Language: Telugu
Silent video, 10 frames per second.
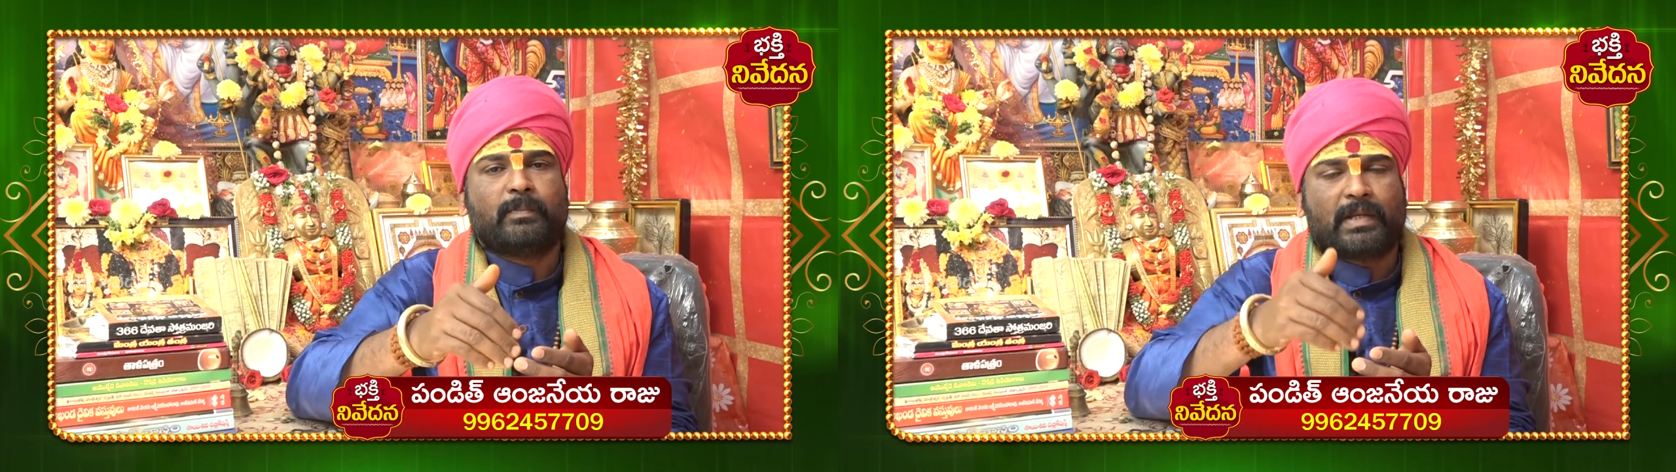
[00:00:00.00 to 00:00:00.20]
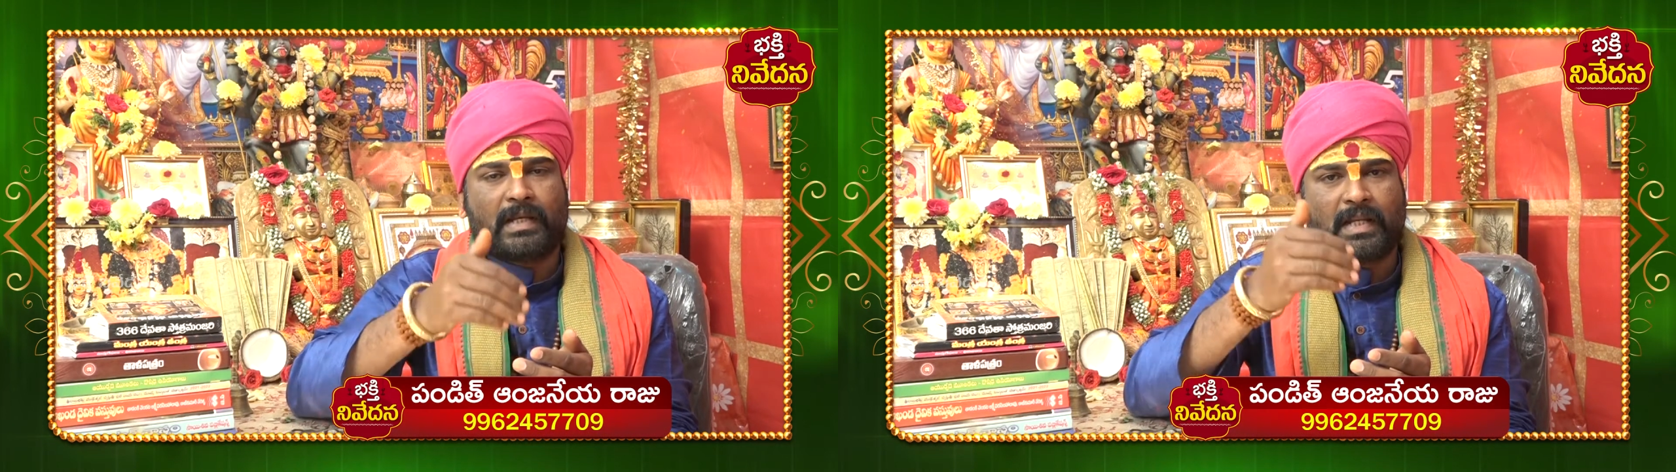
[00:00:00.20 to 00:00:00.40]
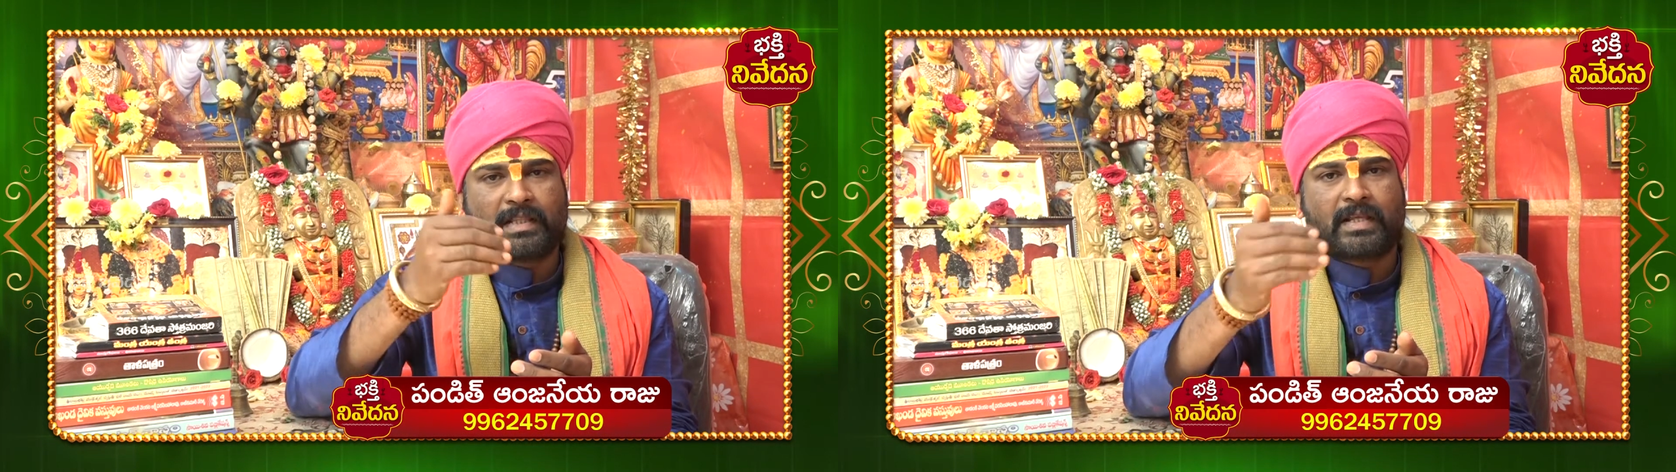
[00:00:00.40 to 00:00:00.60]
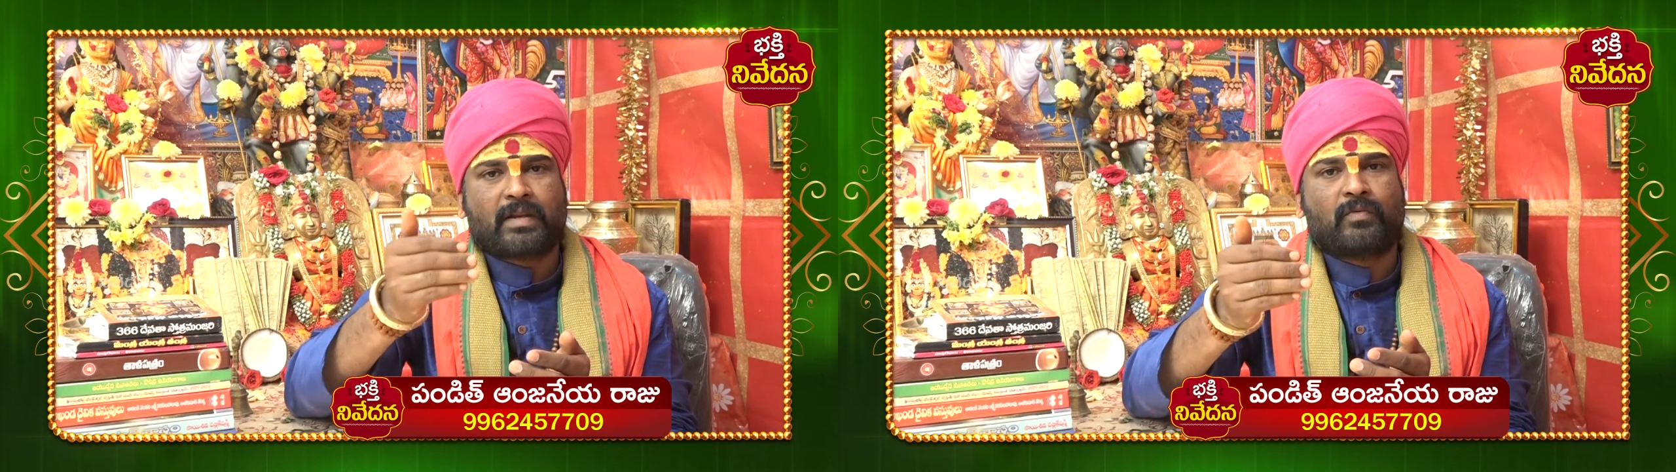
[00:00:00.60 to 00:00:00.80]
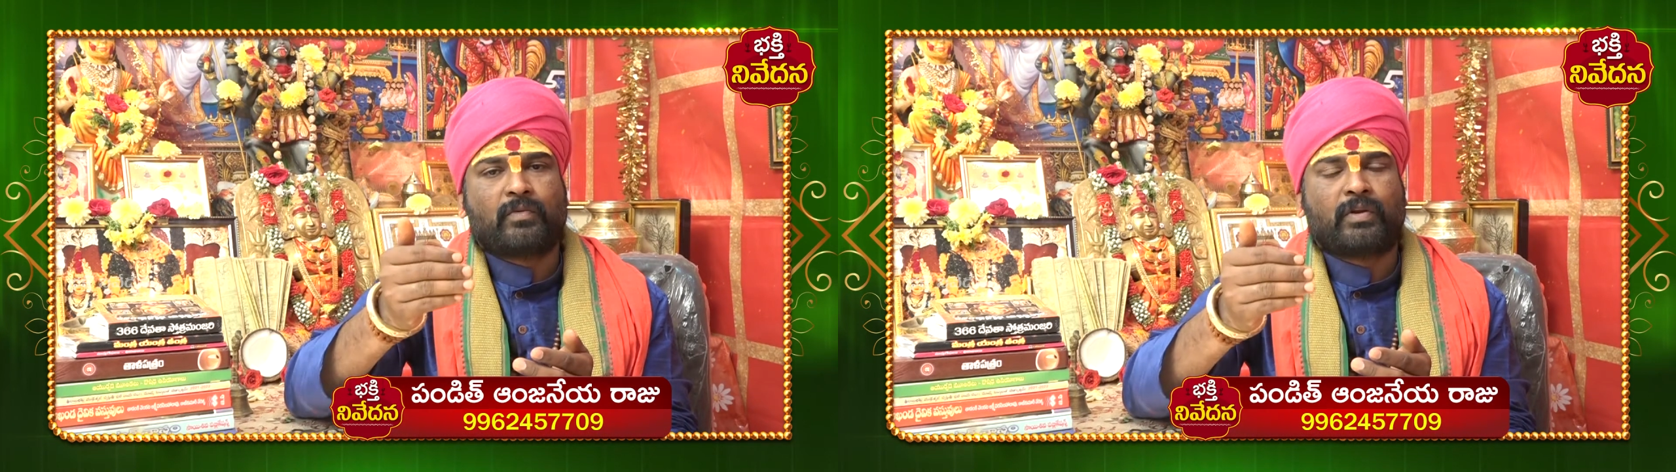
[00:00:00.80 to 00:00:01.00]
పిల్లల
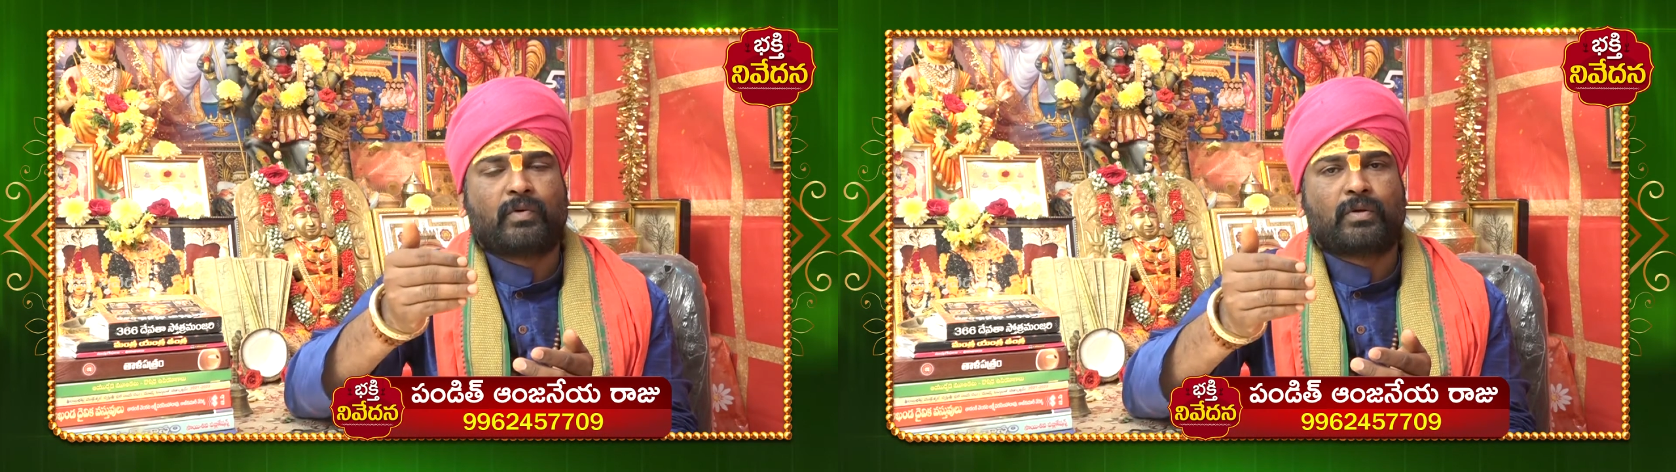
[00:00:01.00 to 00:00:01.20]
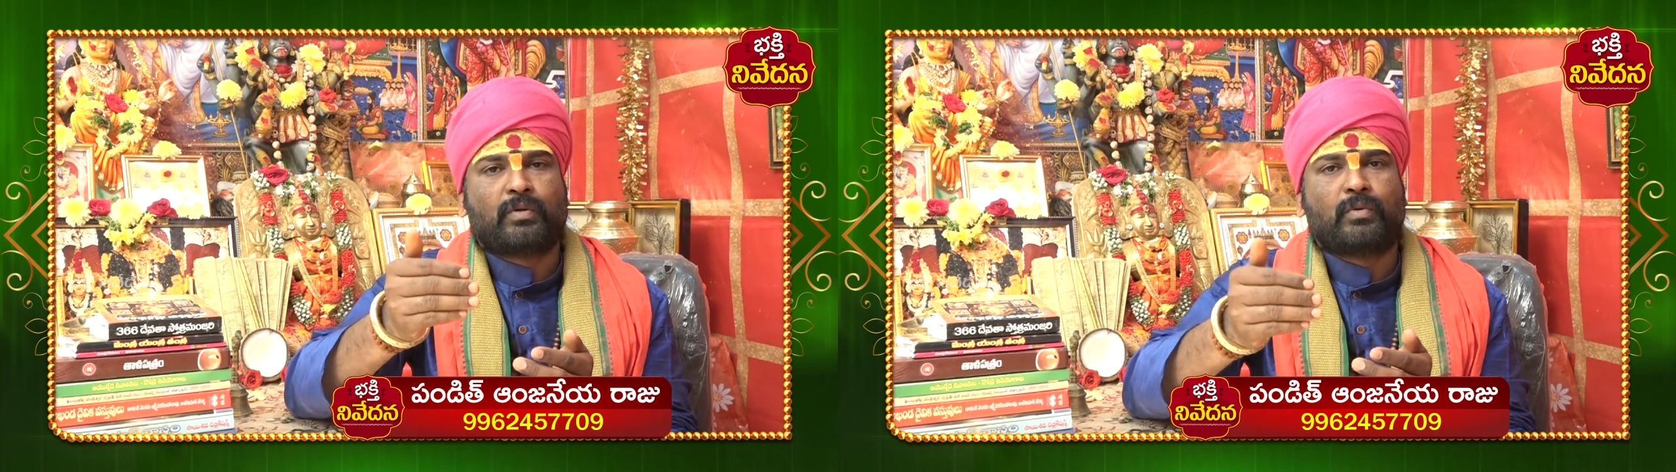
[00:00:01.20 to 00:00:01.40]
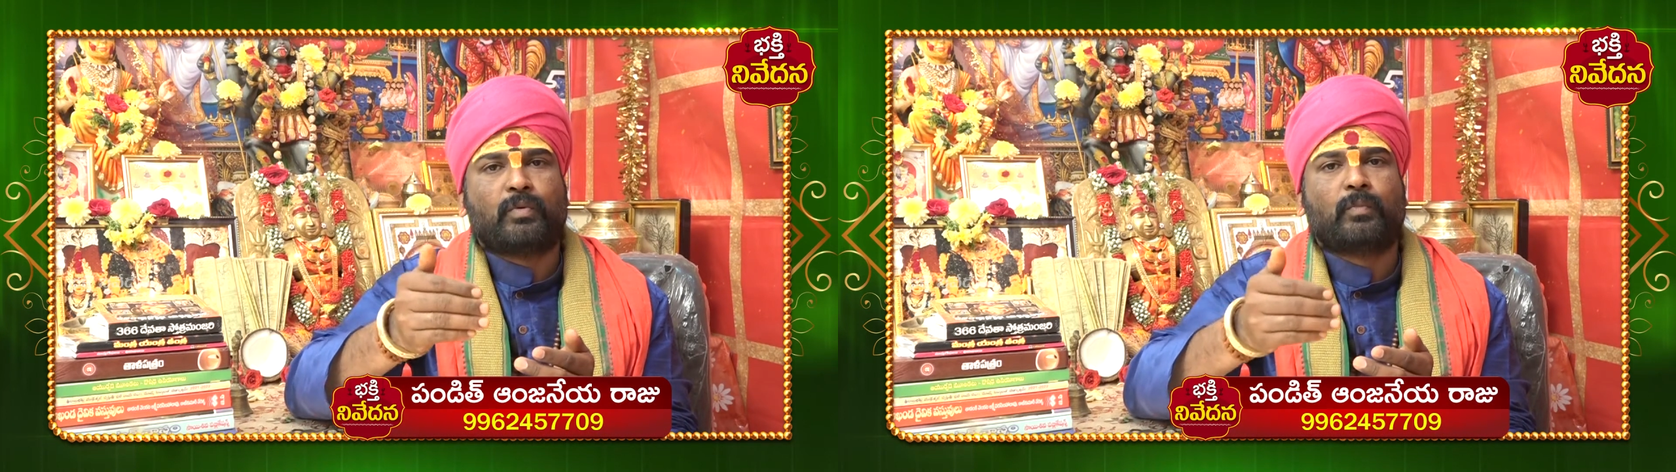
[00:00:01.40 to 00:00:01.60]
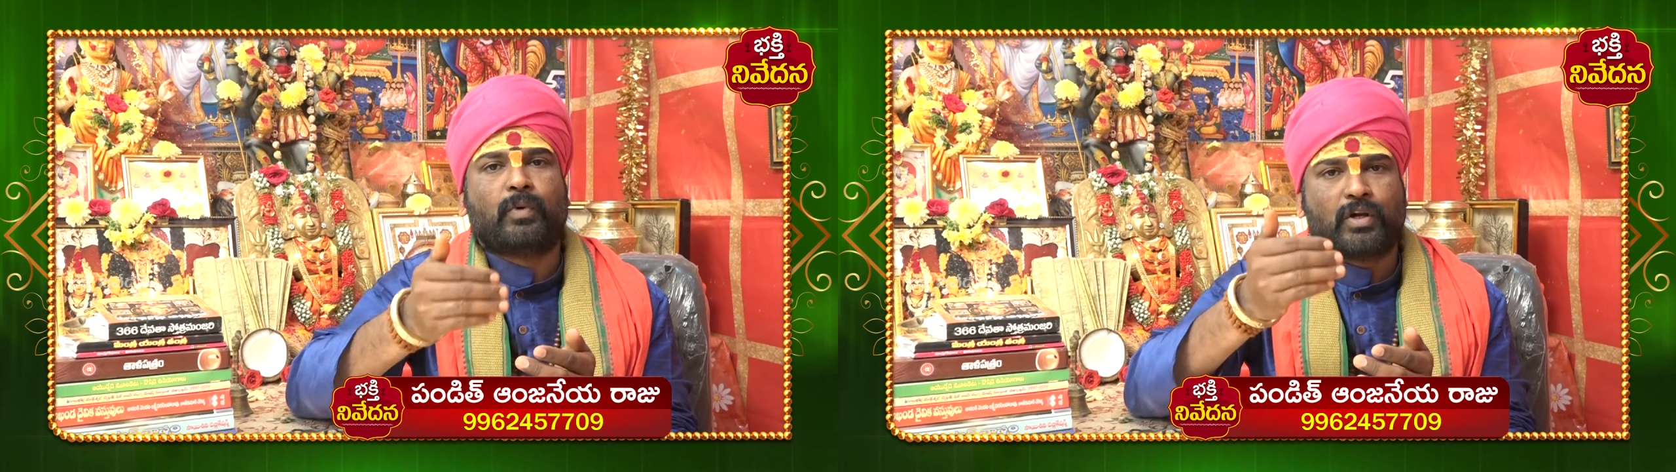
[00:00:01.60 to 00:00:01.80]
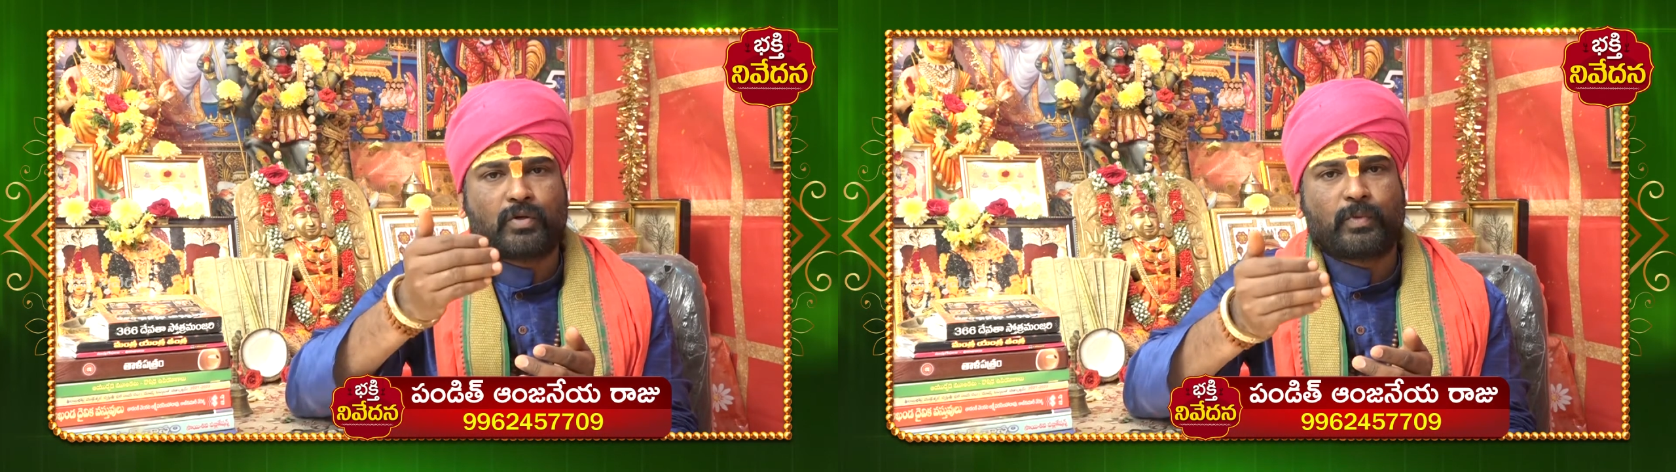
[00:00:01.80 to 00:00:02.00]
తరం వరకు
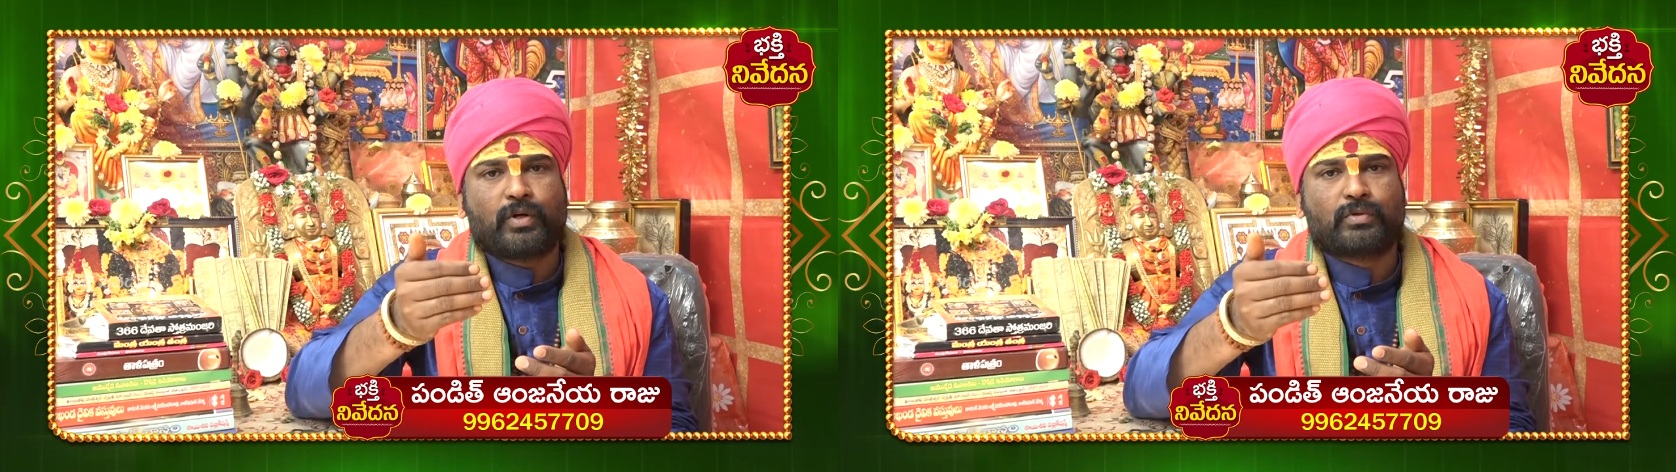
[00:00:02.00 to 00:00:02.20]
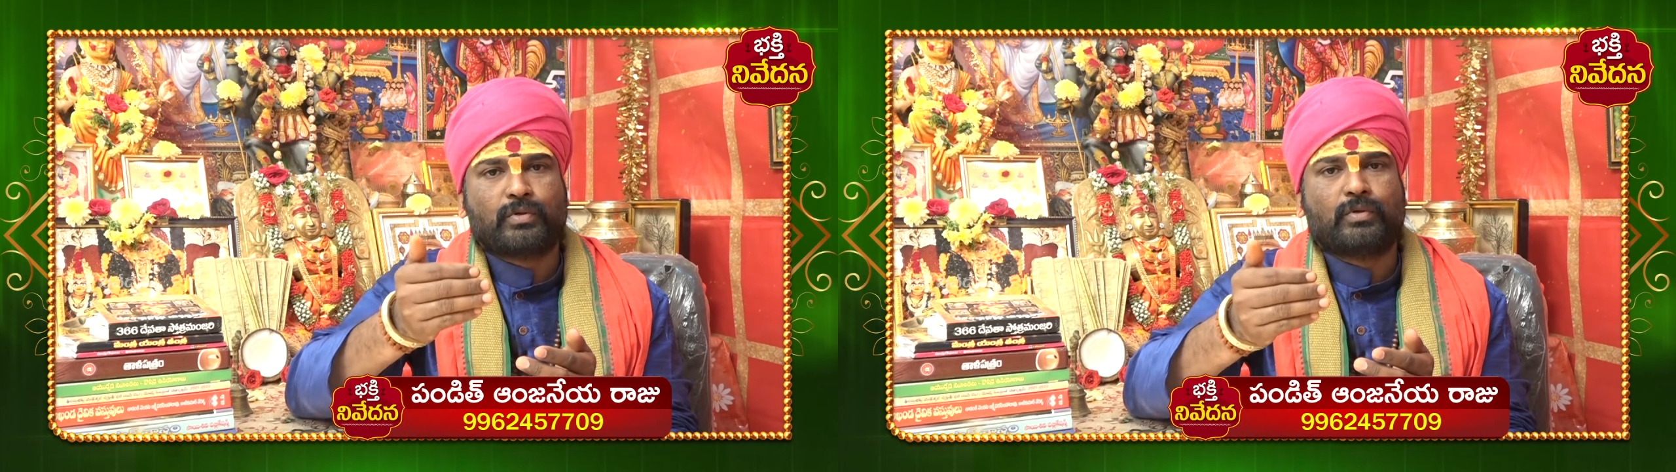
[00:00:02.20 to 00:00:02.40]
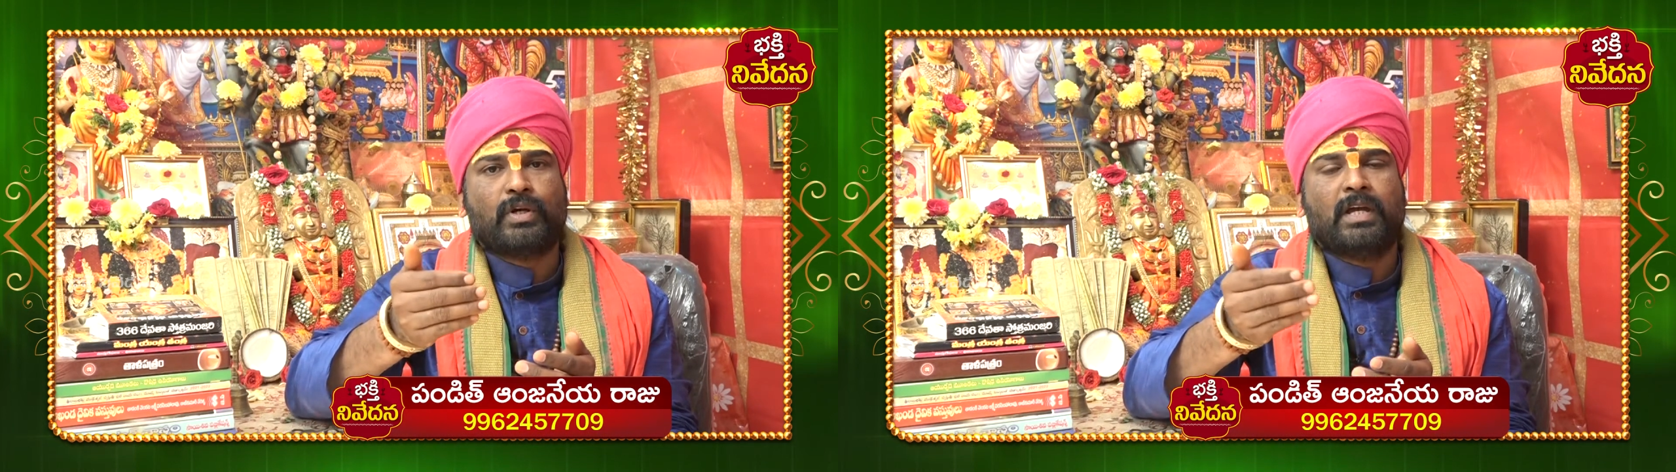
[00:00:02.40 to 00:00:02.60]
పాటుపడుతూ